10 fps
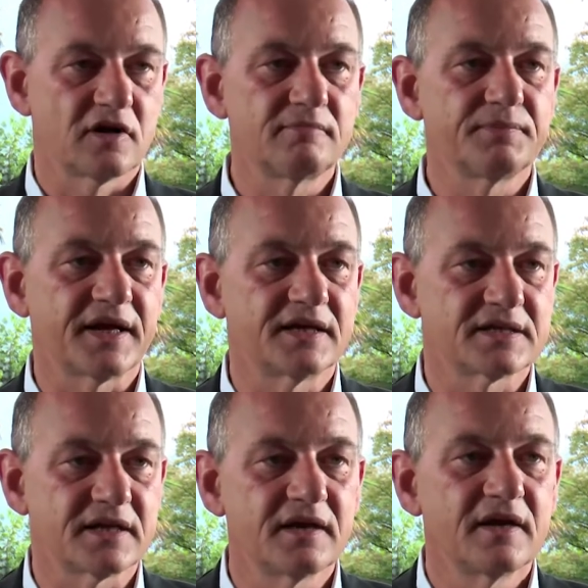alle
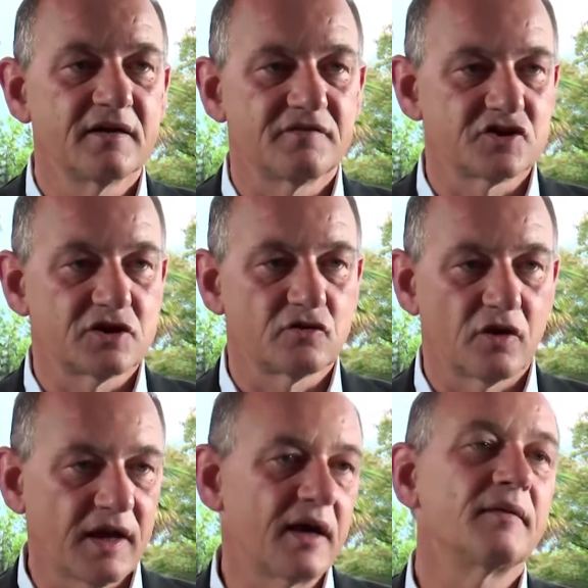imprese
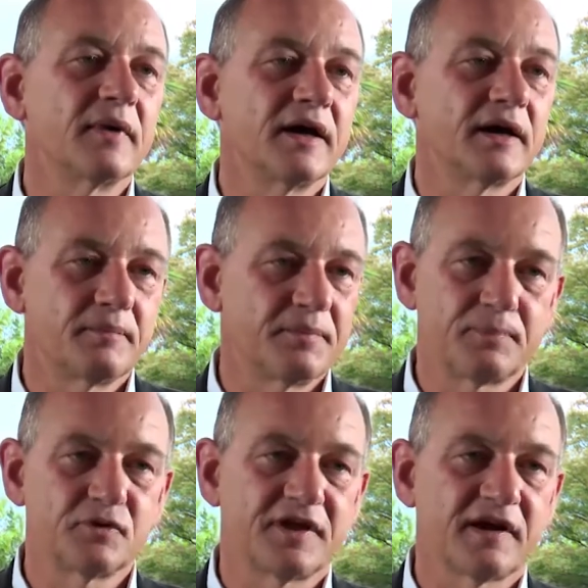facendo, e, eh,
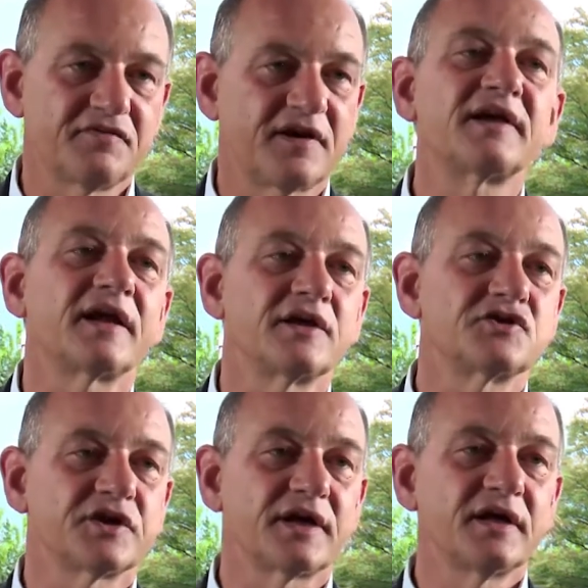per poterle far
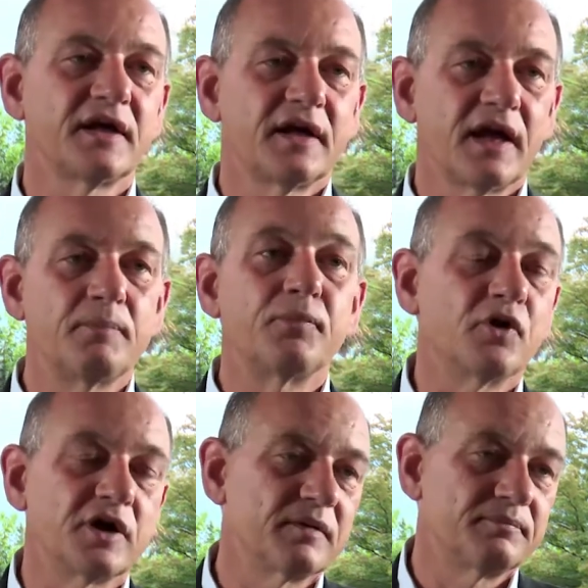crescere e
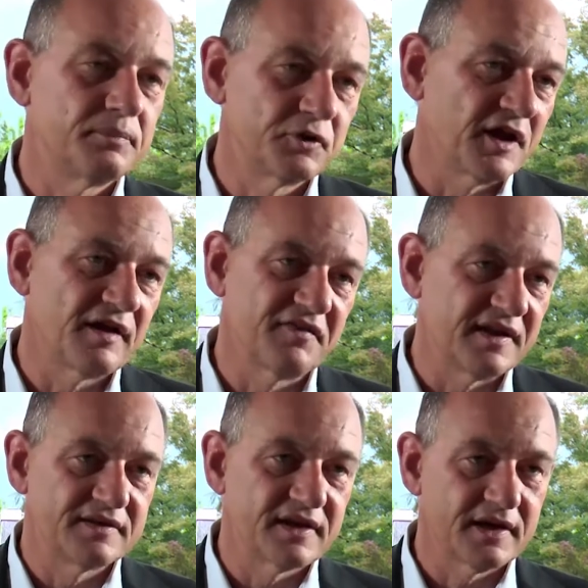poi poterle
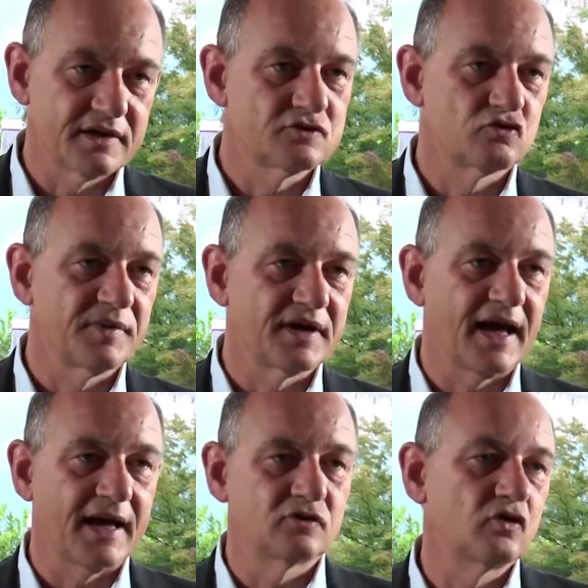vendere sul
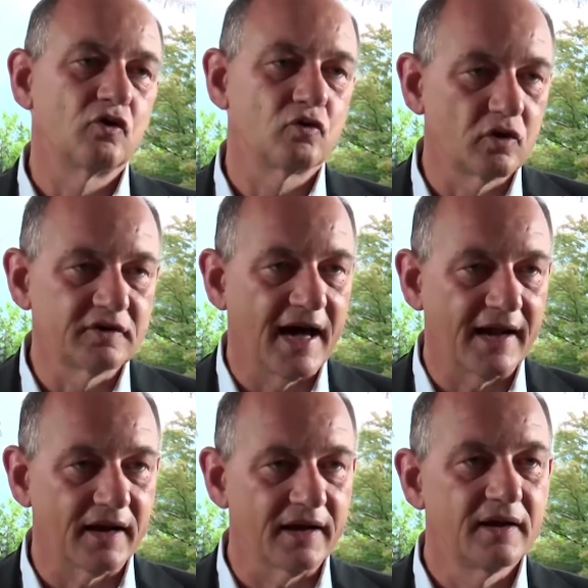mercato o
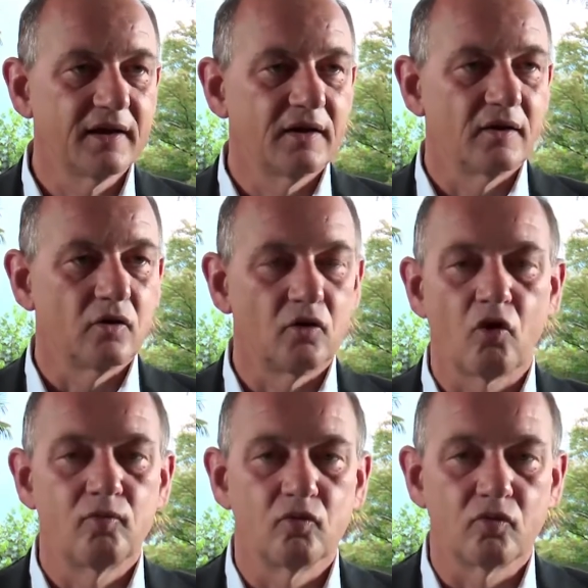quotarle o
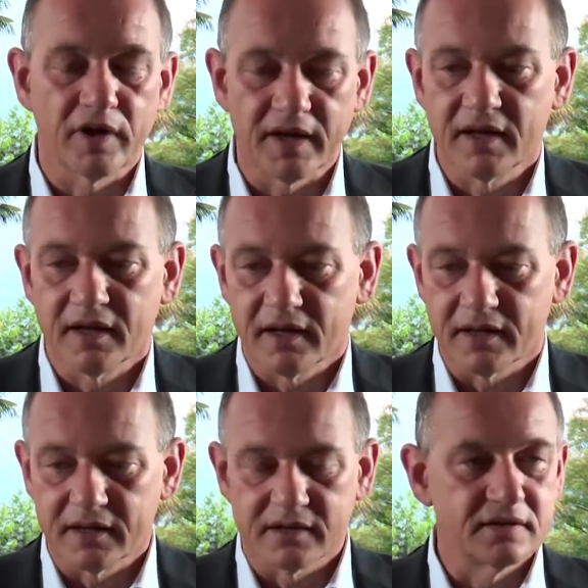comunque
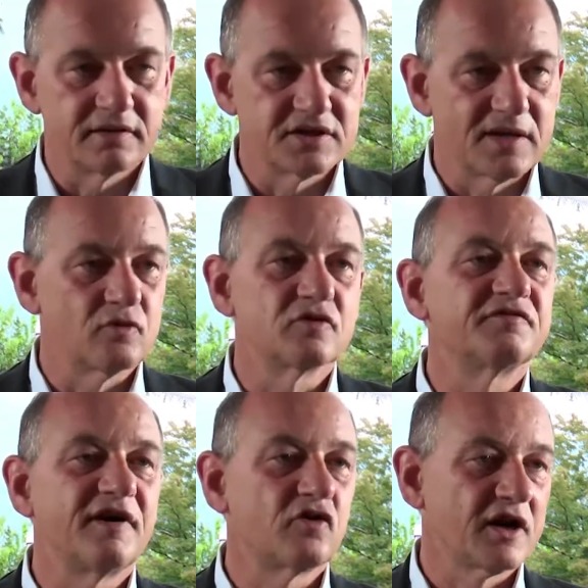eh, diciamo,
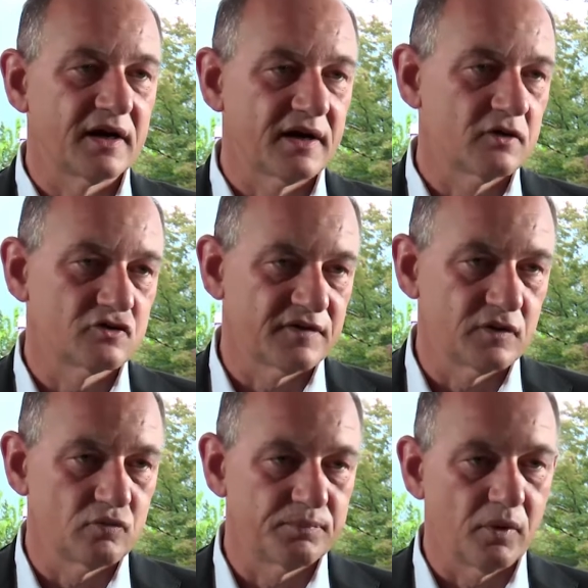favorirne lo
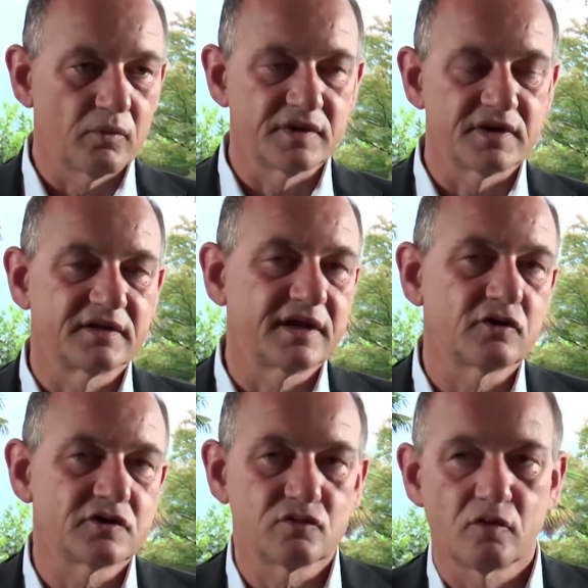sviluppo. Quindi
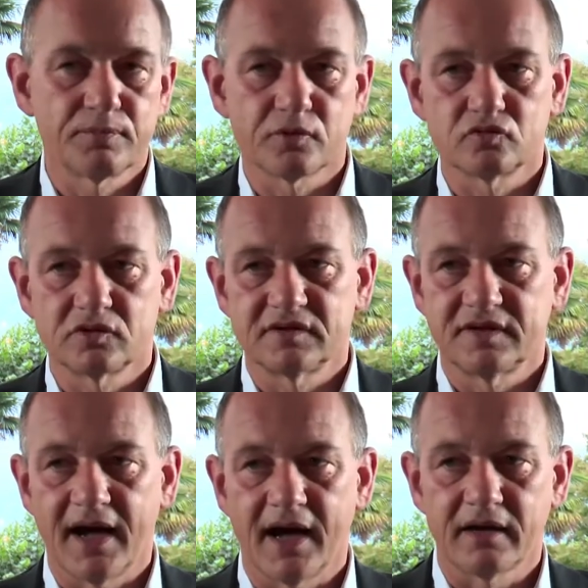ritengo che sia
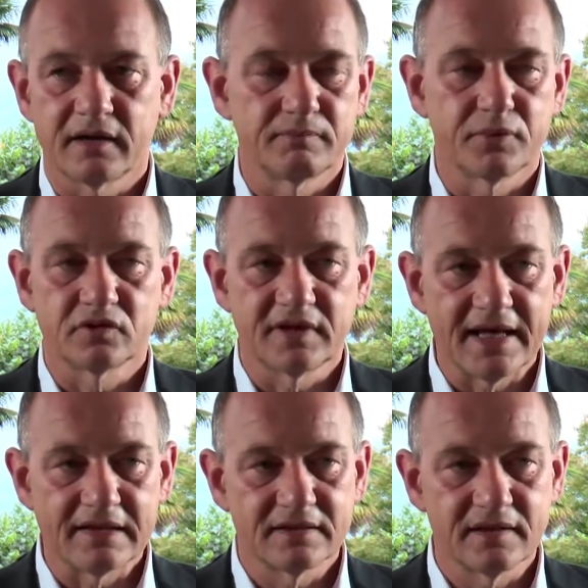un'opportunità
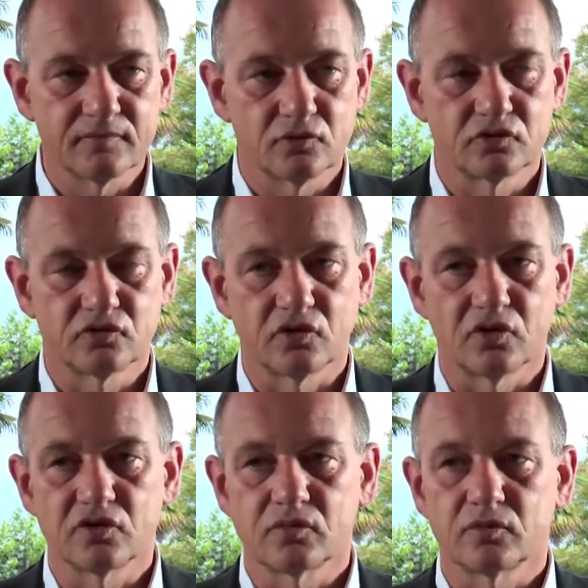importante,
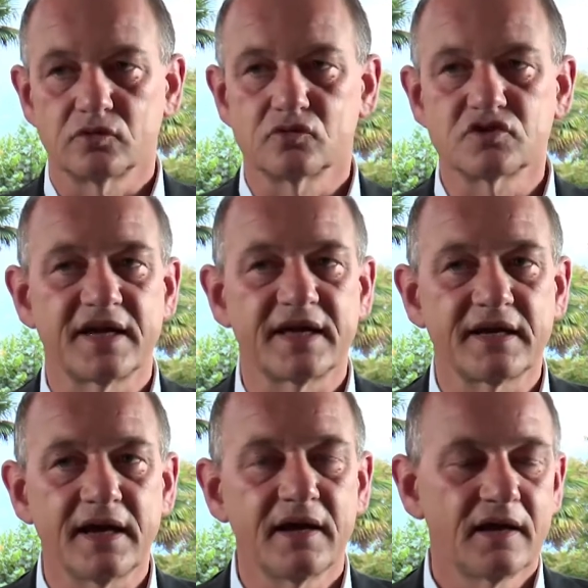molto, molto seria.